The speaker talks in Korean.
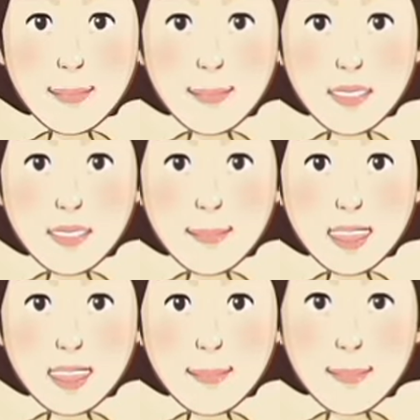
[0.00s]
호르몬
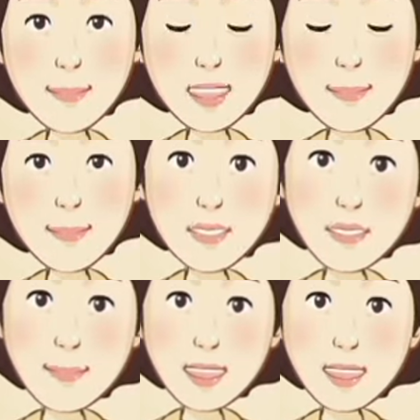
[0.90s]
치료를
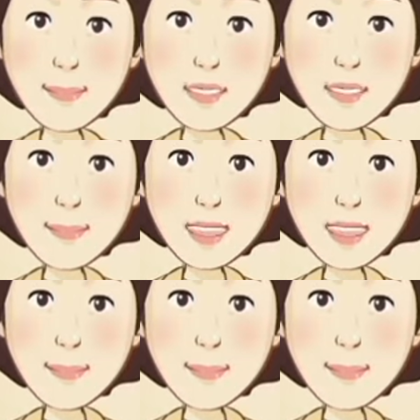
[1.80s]
받으면 성기능에